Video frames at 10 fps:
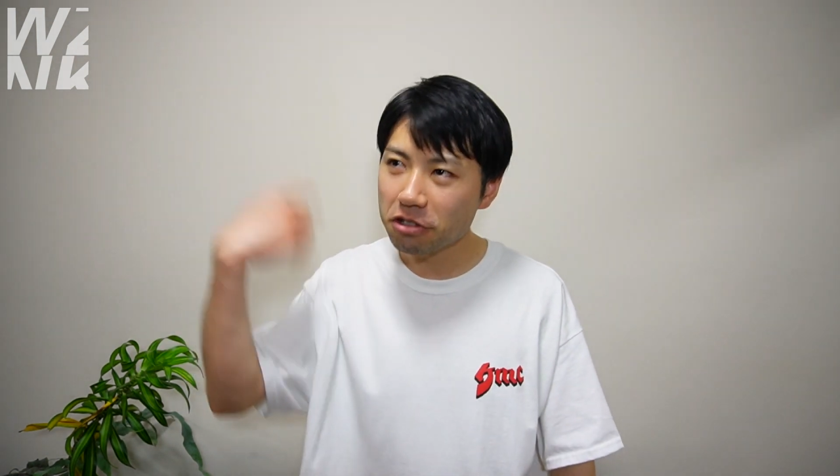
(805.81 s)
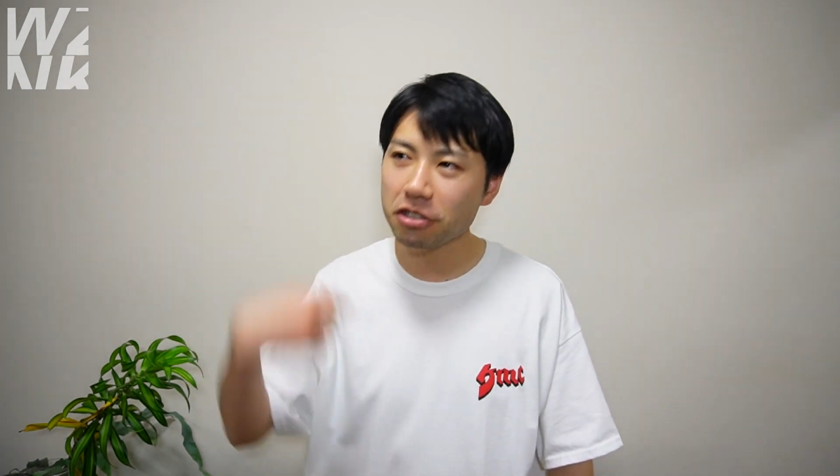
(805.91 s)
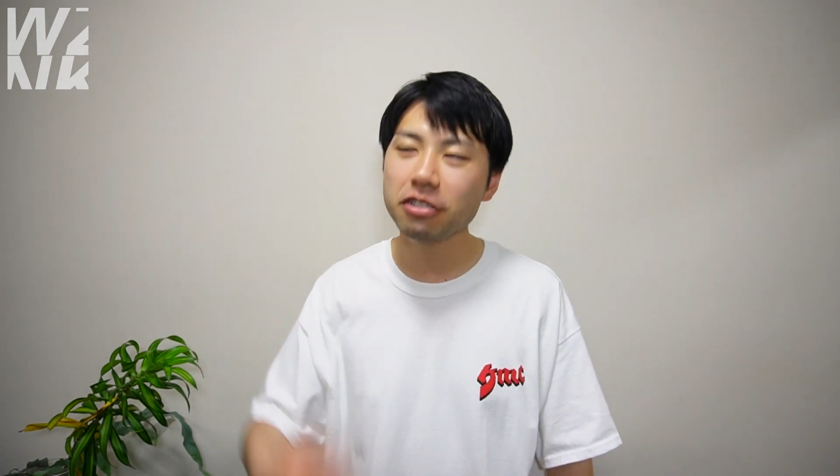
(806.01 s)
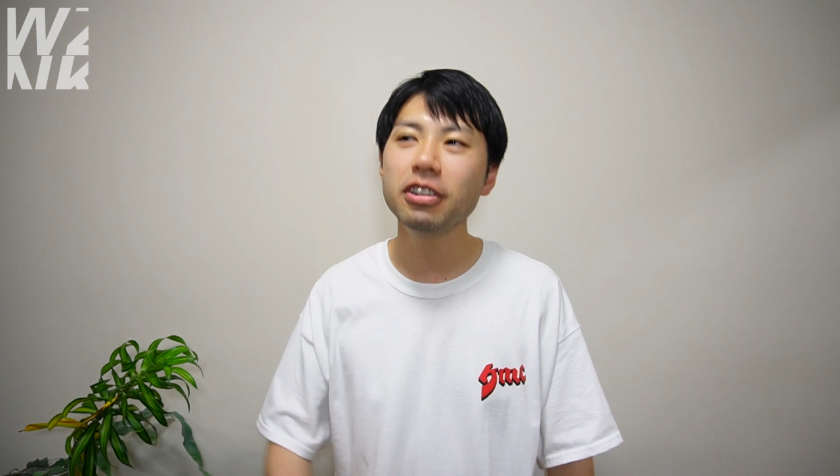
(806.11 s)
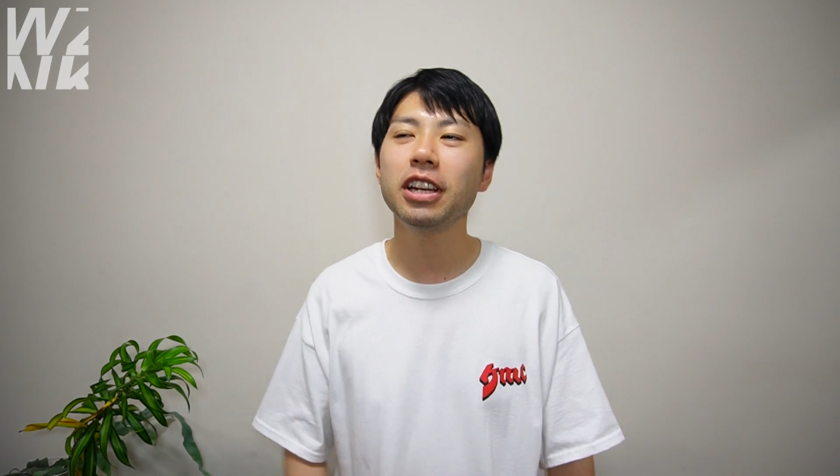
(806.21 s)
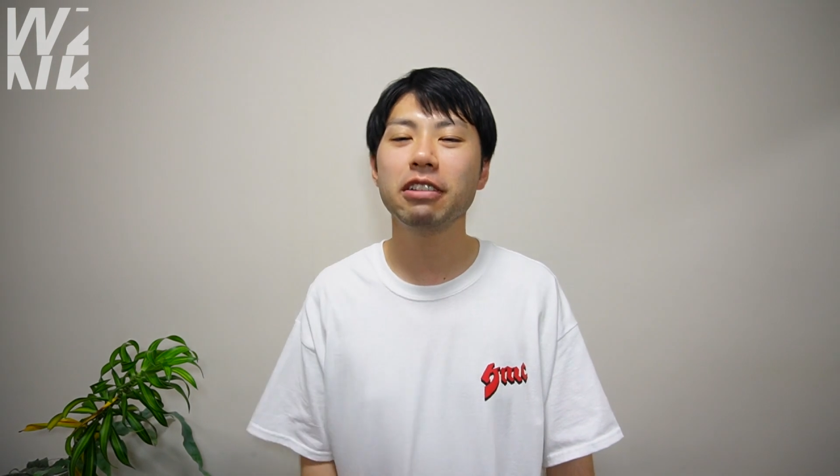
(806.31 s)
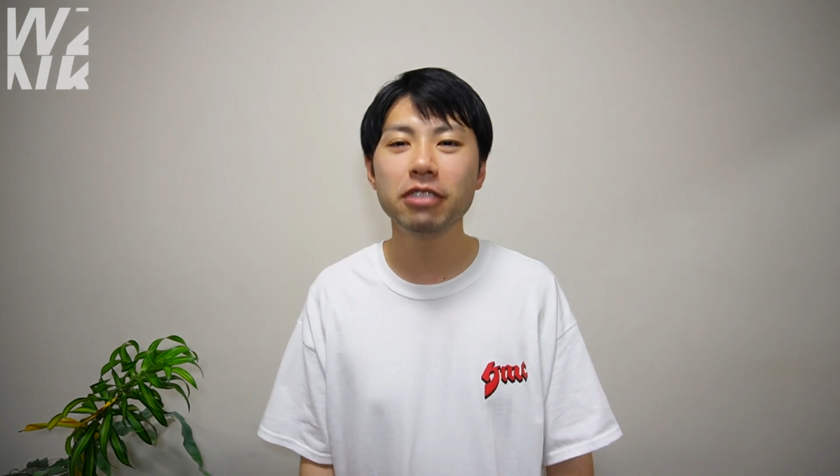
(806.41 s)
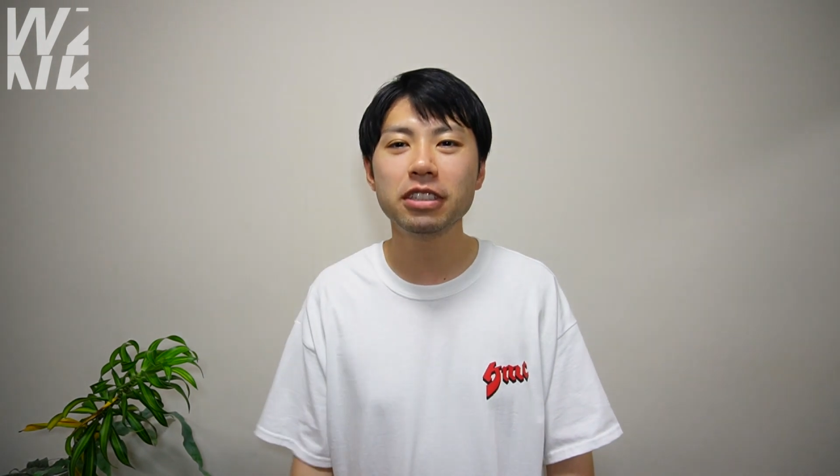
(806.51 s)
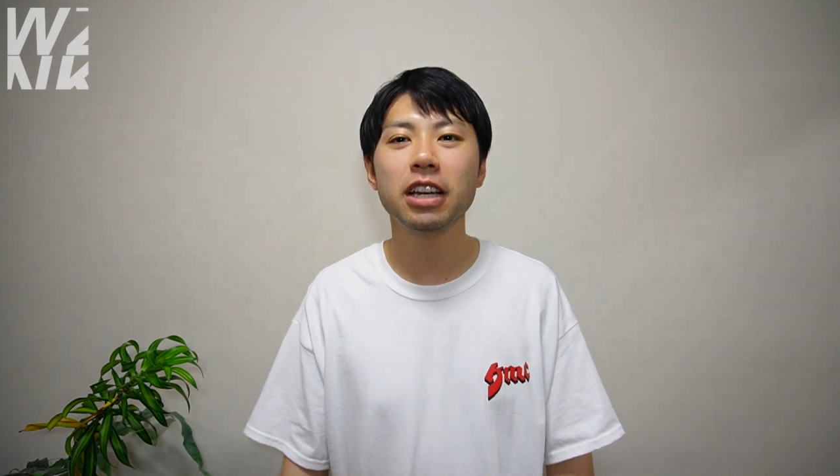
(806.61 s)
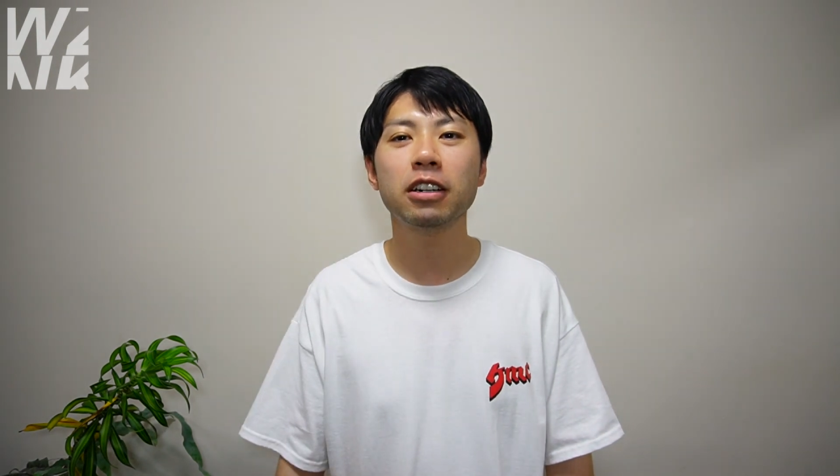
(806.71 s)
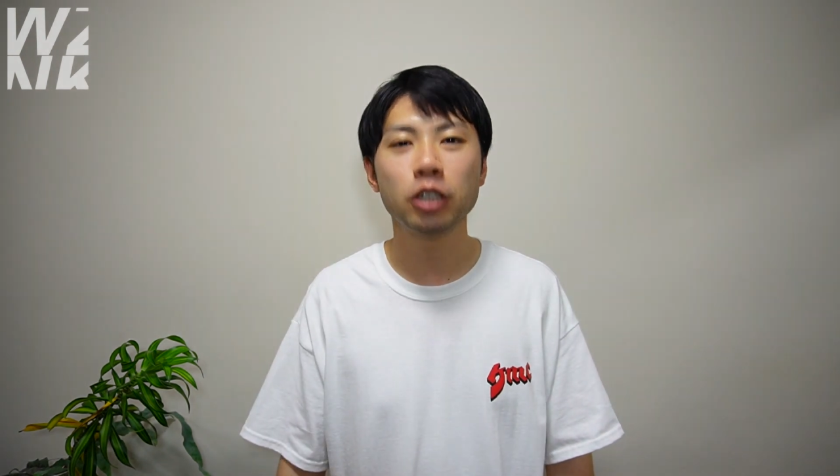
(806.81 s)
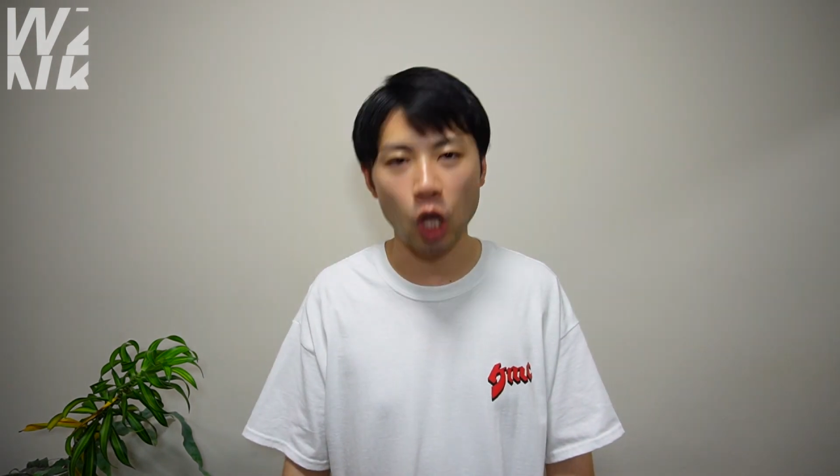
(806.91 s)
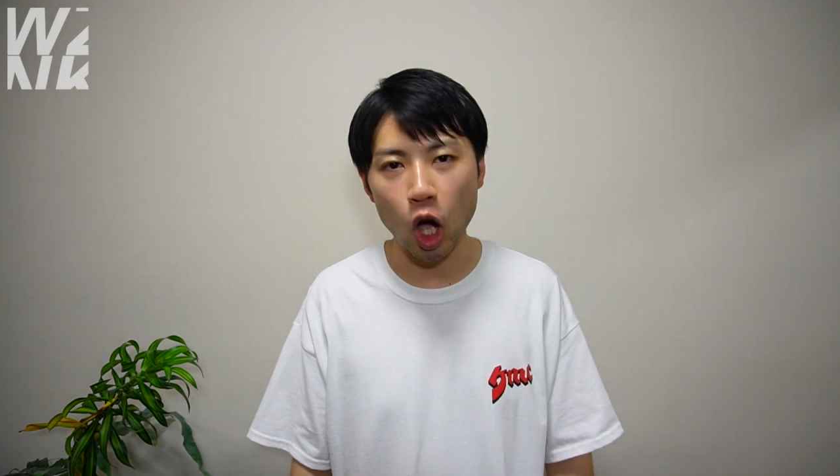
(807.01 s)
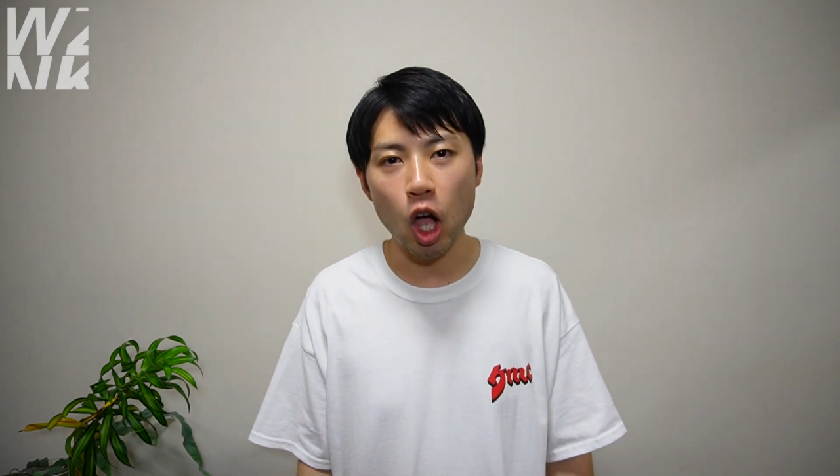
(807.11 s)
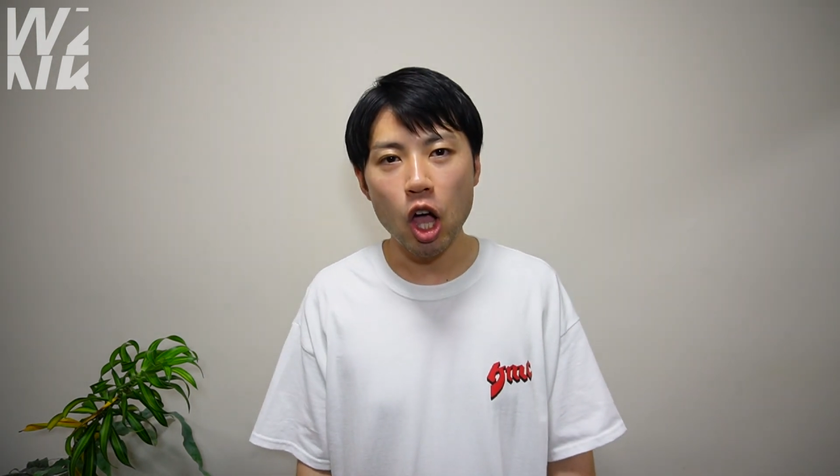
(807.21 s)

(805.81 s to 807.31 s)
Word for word: の週ぐらいにオズニャックの